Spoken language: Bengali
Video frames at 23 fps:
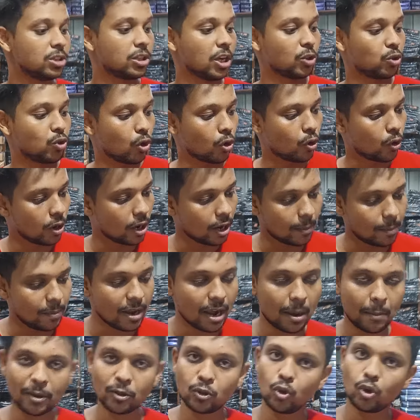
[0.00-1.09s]
তাই তখন
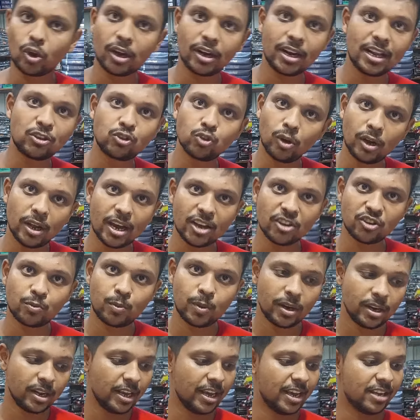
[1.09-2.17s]
আপনি আমার দোকানে চলে
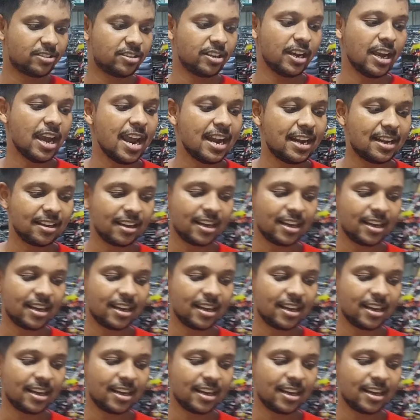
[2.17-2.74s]
আসবেন এসে এই